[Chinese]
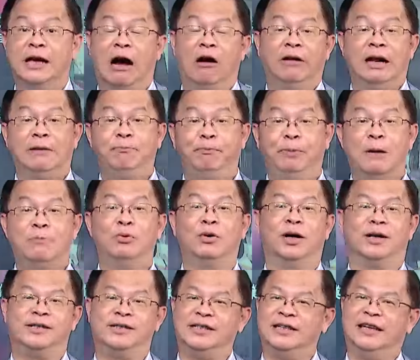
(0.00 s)
好，那更不
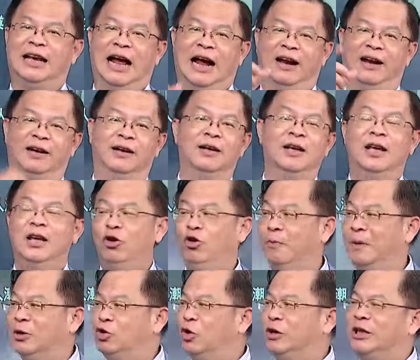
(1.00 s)
可思议来了，因
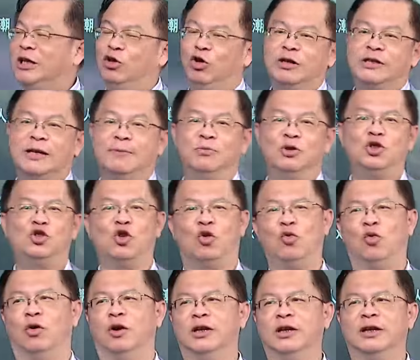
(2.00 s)
为他最近一段时间不是
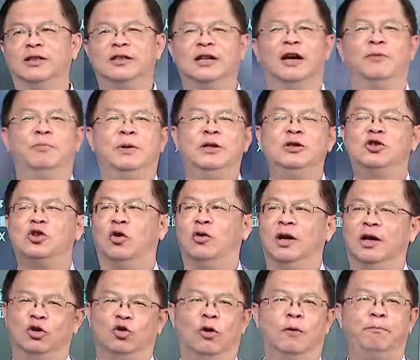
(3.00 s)
中国的这个民众
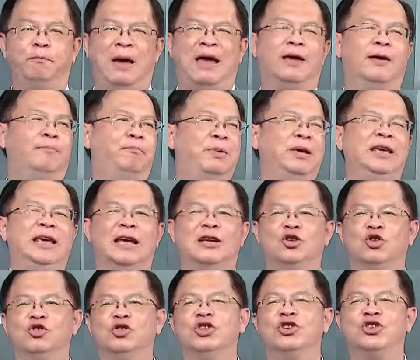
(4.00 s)
很多，哎，毕业
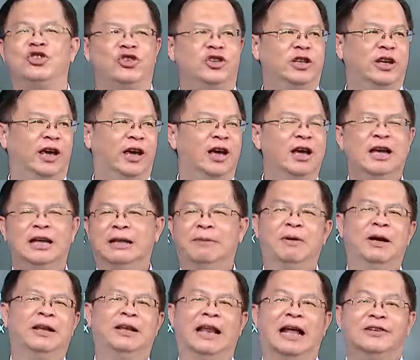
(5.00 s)
就是失业，嗯，他
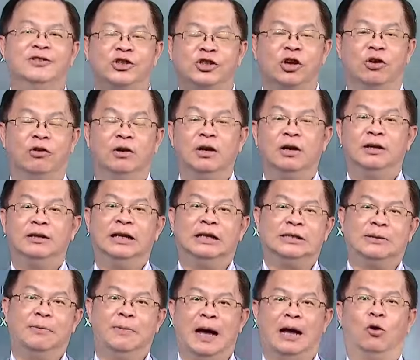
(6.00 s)
们很难受，嗯，那
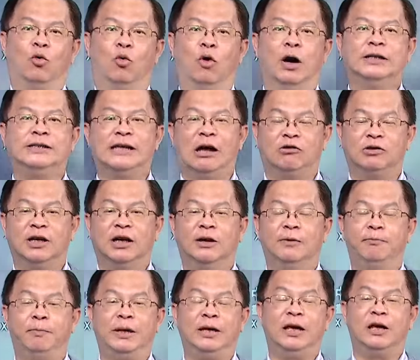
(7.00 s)
怎么办？我要找这个
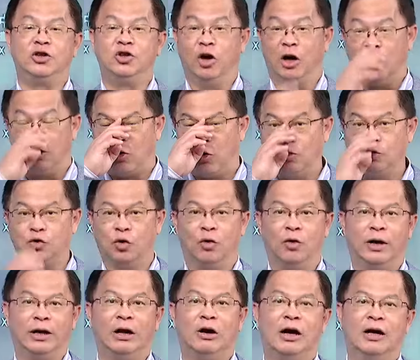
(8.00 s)
毕业就要工作
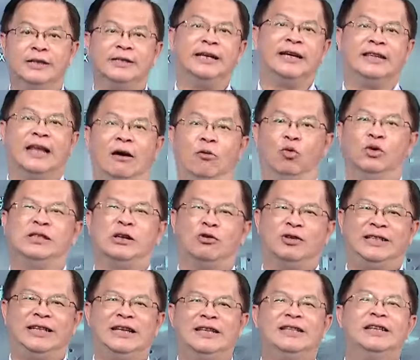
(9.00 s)
的话，那很简单，我找
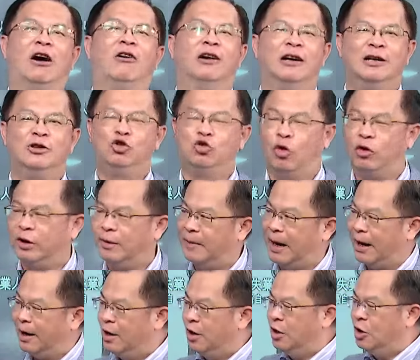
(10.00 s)
建教合作了
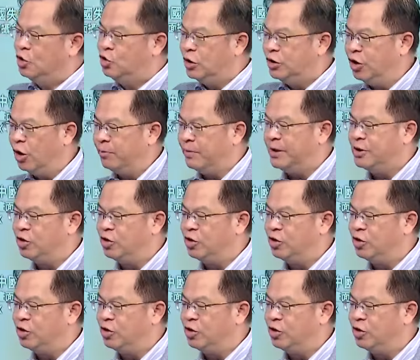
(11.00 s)
嘛，是，所以就有。